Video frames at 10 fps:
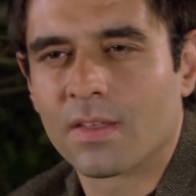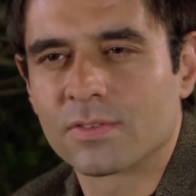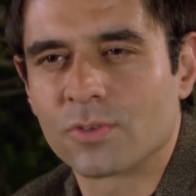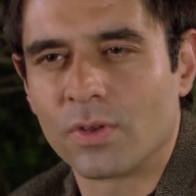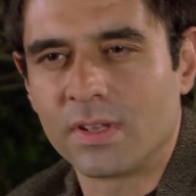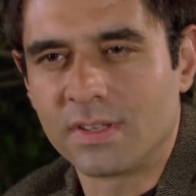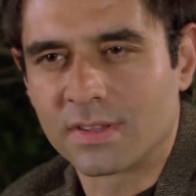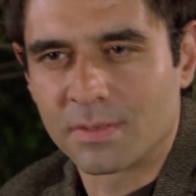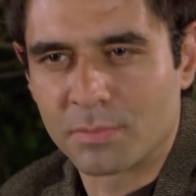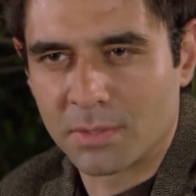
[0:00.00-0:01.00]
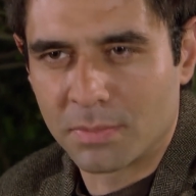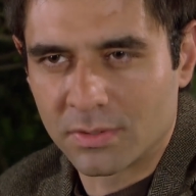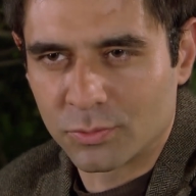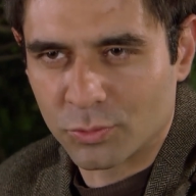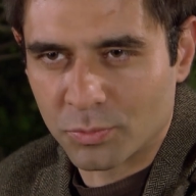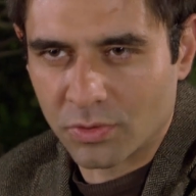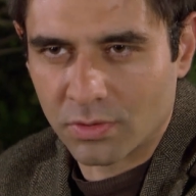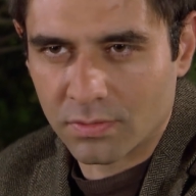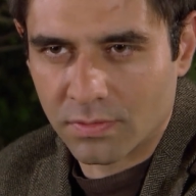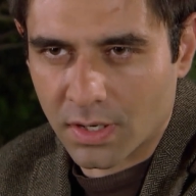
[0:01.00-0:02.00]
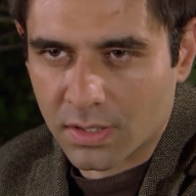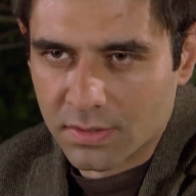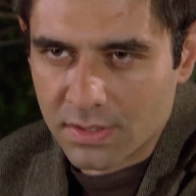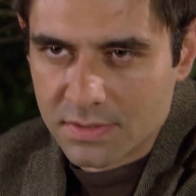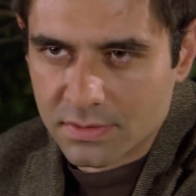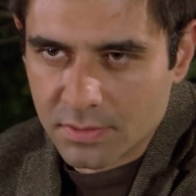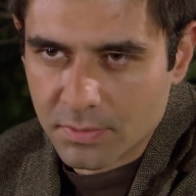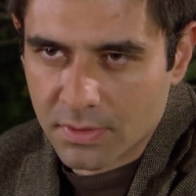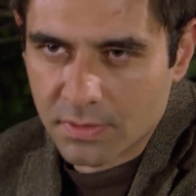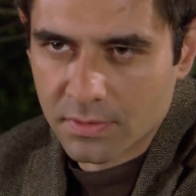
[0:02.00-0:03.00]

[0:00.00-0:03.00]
Söylediklerin birbirini tutmuyor. Farkındasın değil mi?